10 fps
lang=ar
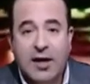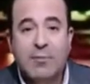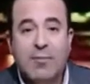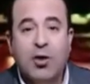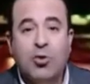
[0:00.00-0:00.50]

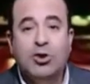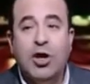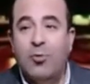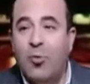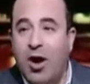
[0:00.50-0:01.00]
عشان ما
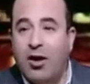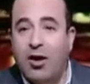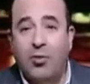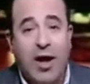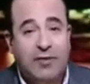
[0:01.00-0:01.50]
تاخدش
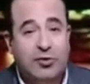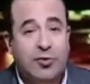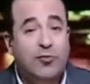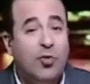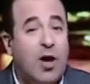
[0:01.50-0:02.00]
المؤخر
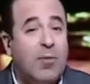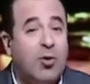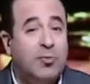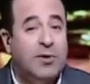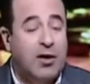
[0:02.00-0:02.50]
والعافيه شفتوا
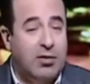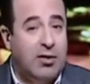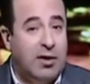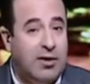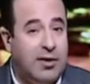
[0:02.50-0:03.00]
الجبروت بتاع
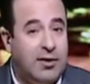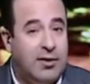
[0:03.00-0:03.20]
الراجل